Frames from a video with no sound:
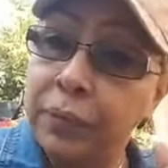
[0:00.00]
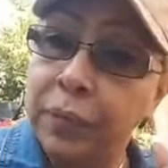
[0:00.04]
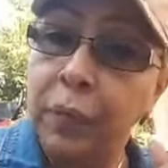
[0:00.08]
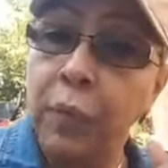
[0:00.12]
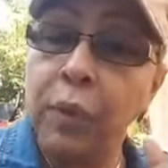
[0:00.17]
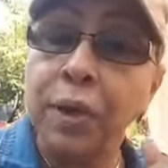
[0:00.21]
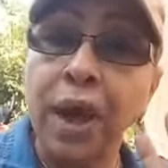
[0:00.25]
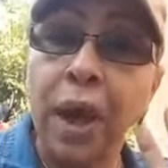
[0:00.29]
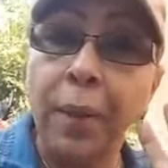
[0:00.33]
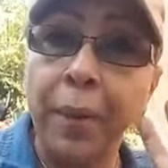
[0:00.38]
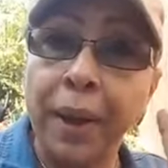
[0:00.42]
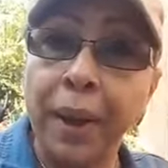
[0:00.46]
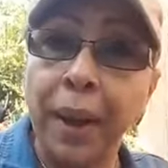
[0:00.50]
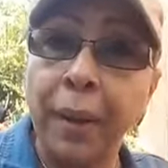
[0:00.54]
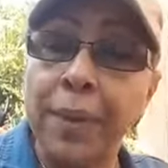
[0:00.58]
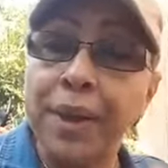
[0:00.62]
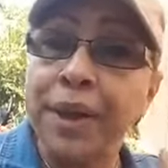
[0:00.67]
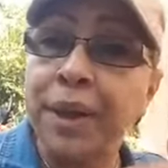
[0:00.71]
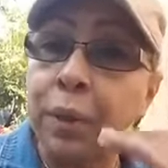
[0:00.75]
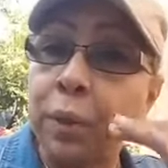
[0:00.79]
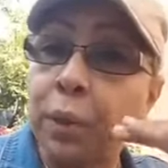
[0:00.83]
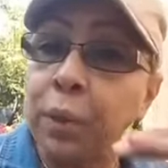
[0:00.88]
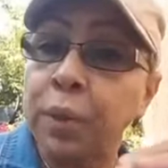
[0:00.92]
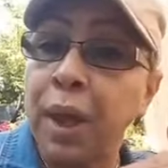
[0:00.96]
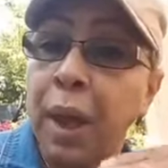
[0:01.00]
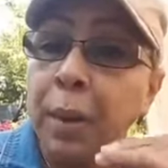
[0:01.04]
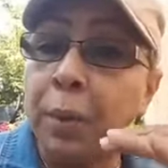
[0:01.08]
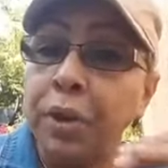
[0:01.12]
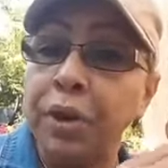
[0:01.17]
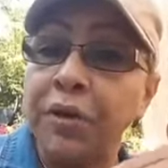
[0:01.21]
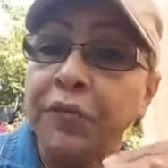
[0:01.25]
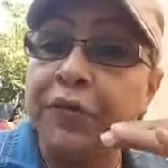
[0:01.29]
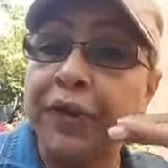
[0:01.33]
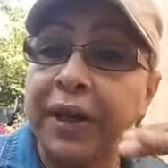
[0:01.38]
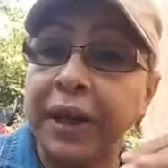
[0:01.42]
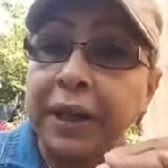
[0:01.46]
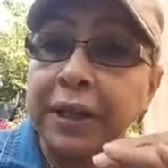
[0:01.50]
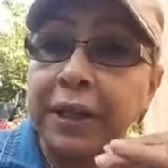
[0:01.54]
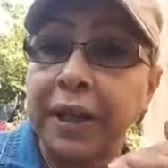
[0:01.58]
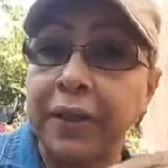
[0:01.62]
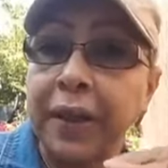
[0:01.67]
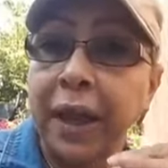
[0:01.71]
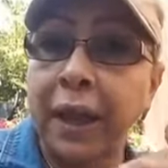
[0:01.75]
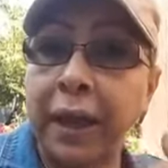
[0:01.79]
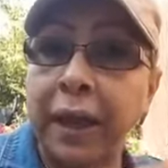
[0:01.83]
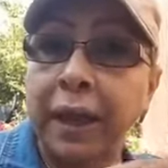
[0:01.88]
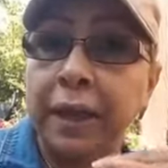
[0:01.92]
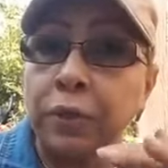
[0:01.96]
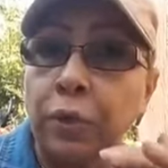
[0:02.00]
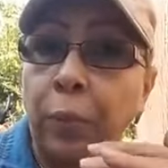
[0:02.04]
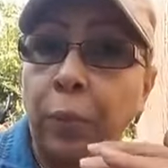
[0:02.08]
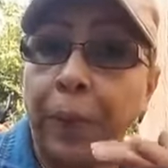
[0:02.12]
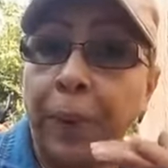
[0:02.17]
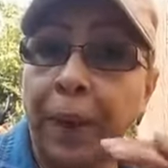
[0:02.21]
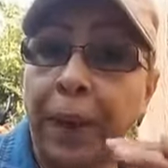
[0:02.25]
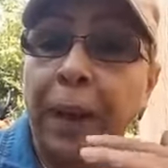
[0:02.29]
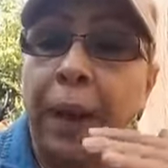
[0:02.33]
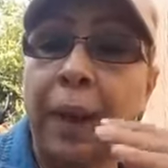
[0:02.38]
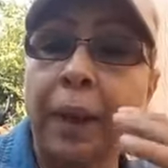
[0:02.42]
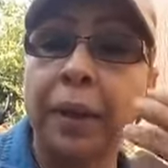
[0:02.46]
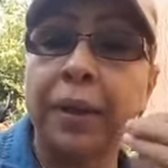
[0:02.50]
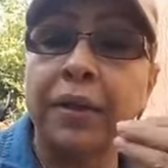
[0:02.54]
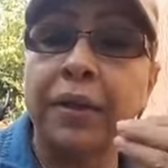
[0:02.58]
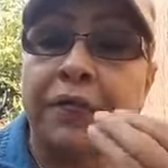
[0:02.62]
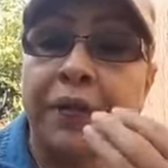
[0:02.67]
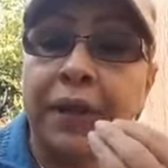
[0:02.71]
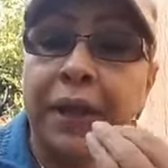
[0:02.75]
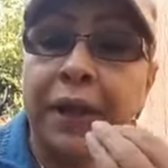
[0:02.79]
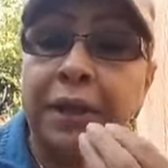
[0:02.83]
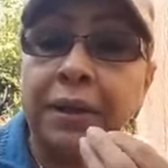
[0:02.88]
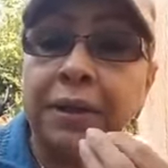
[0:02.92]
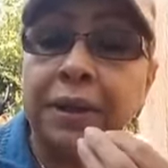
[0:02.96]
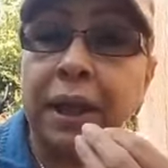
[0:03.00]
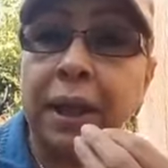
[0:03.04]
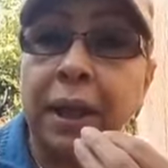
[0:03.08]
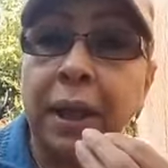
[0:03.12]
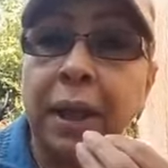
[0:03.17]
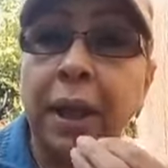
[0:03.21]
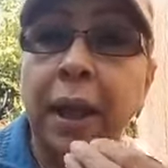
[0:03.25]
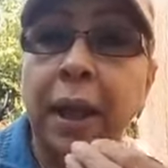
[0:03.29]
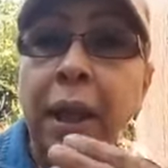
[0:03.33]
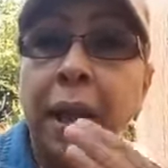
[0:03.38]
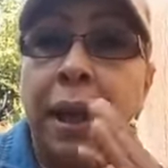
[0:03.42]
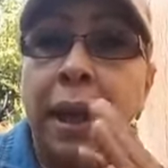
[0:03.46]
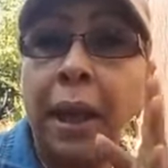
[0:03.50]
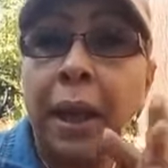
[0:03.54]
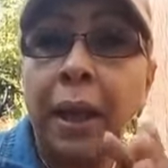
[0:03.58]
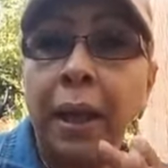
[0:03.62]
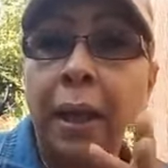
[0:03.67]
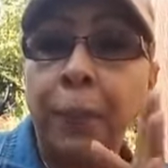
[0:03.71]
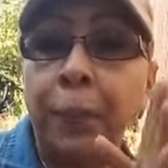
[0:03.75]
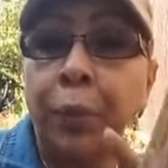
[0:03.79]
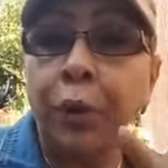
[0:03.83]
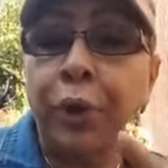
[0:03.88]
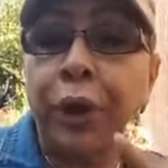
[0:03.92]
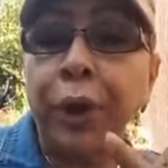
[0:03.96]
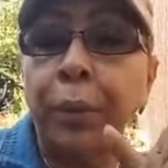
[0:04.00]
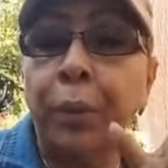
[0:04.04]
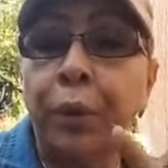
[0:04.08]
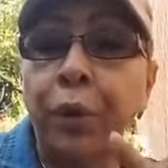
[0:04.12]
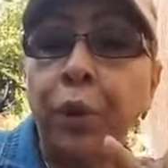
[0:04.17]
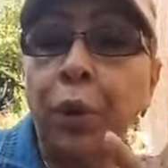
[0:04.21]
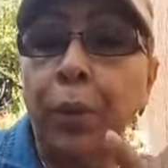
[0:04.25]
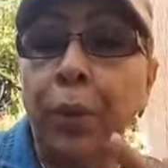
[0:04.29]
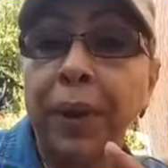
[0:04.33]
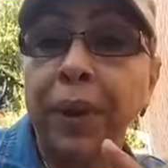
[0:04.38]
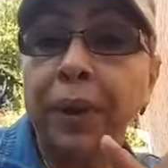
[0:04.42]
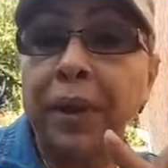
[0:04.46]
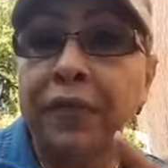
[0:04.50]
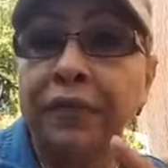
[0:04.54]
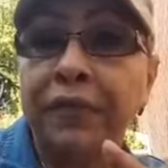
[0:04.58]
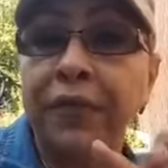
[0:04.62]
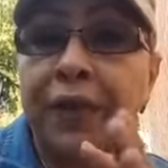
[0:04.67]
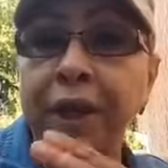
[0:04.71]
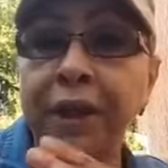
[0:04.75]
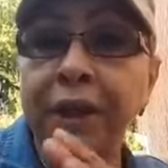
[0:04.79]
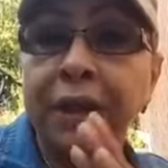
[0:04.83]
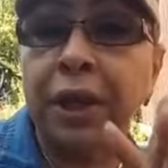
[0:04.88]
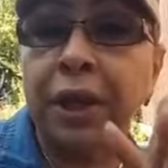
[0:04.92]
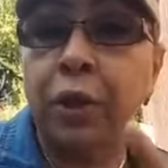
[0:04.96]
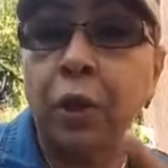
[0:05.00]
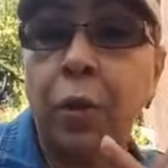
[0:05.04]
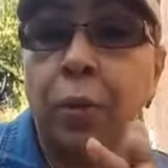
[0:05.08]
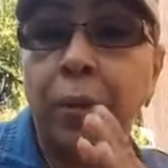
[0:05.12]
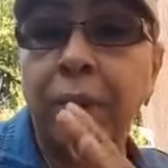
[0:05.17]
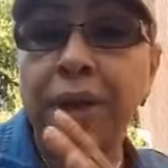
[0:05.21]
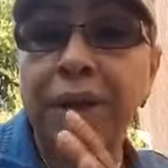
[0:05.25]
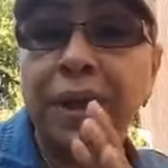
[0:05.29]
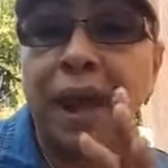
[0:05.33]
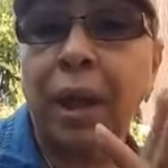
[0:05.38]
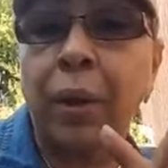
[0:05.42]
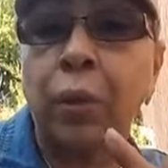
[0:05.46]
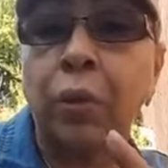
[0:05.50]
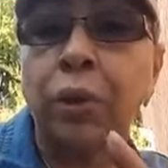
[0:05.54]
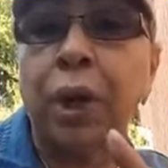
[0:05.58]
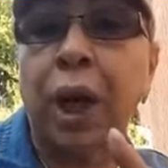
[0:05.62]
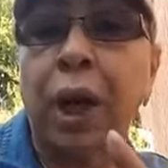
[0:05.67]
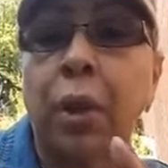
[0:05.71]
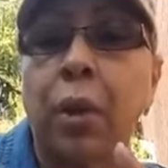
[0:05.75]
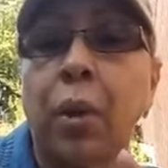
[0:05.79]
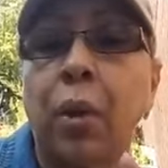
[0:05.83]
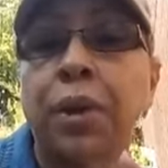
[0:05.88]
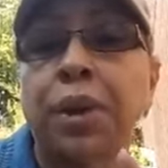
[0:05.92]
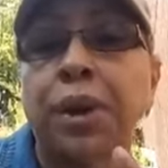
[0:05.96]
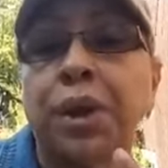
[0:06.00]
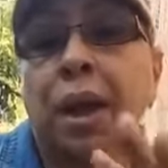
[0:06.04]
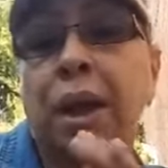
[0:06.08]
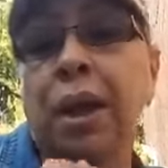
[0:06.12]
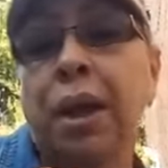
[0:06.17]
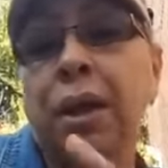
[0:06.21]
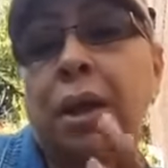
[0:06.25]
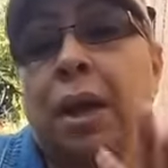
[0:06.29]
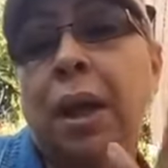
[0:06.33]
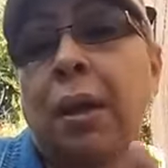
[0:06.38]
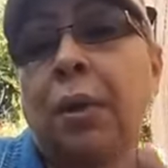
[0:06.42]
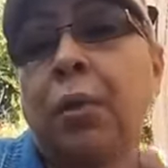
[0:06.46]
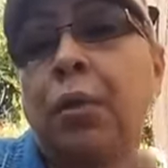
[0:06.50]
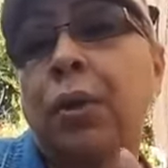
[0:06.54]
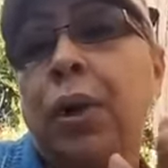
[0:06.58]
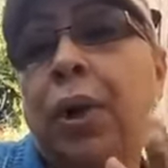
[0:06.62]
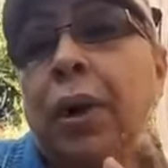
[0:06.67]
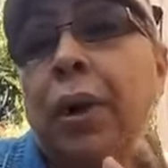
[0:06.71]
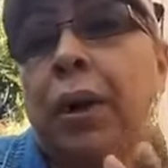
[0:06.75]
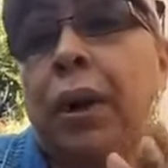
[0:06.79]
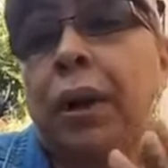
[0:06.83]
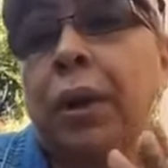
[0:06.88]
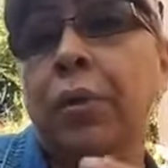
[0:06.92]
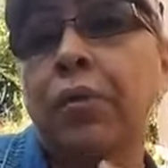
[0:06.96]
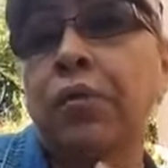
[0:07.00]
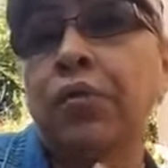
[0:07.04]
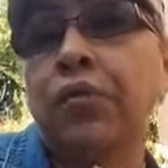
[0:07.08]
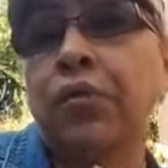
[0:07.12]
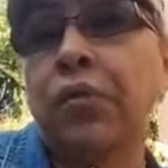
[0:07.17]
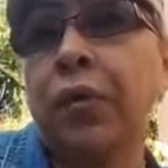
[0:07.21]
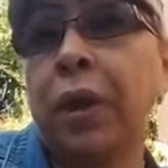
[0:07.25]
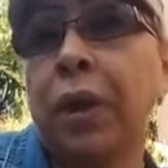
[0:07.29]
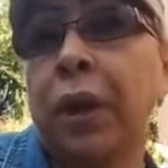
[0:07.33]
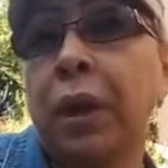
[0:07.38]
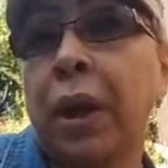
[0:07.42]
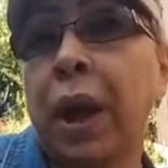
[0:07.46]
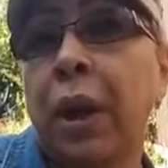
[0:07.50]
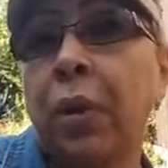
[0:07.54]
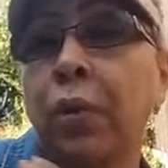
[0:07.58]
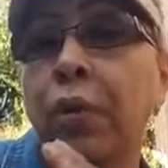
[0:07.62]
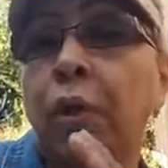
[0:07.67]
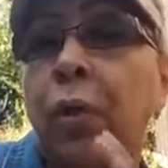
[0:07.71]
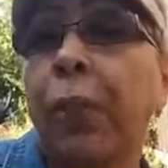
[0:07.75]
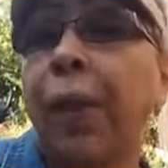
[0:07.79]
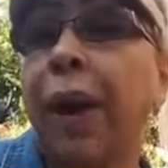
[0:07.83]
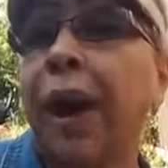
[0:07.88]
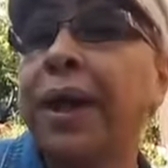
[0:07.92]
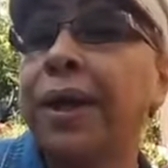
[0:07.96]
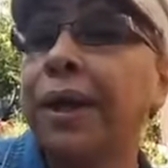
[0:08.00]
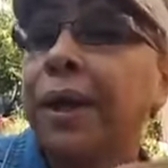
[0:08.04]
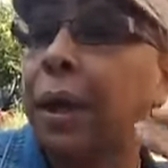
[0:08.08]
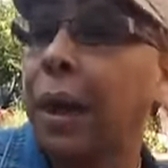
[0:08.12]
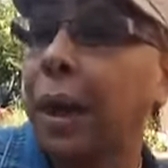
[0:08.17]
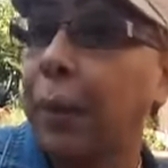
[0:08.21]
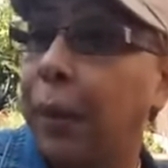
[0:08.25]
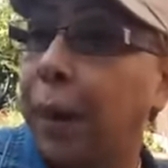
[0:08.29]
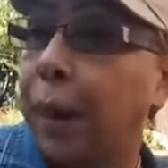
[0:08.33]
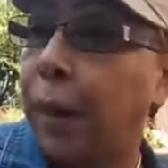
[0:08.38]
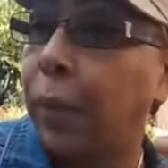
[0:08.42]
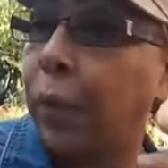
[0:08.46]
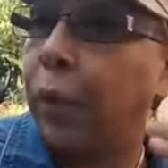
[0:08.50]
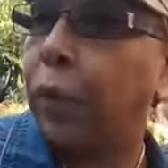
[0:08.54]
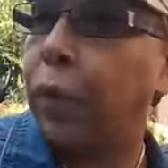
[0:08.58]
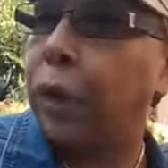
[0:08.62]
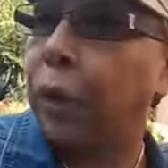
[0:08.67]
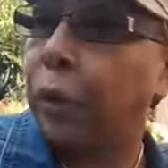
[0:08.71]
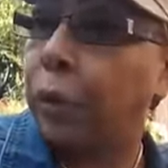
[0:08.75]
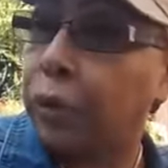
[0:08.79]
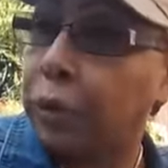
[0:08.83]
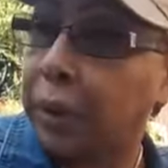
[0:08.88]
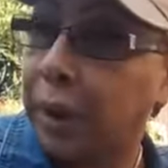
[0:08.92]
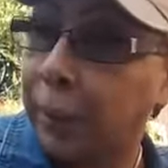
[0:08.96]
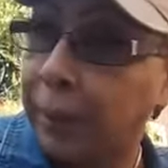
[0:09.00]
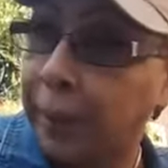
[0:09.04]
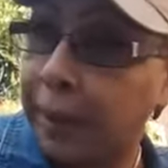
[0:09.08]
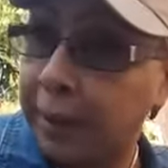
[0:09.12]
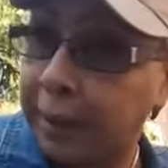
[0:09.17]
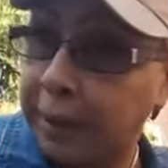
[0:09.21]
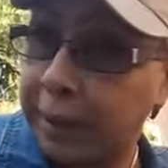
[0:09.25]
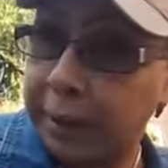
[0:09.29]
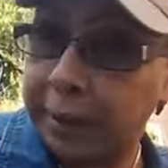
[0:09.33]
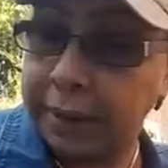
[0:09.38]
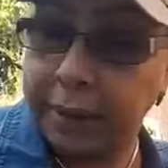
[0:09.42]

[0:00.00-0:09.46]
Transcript: Tú sabes que a veces usamos diferentes dialectos para diferentes, le ponemos nombres, diferentes nombres alguna cosa que de alguna, que nos, en algunos países la hablamos de otra manera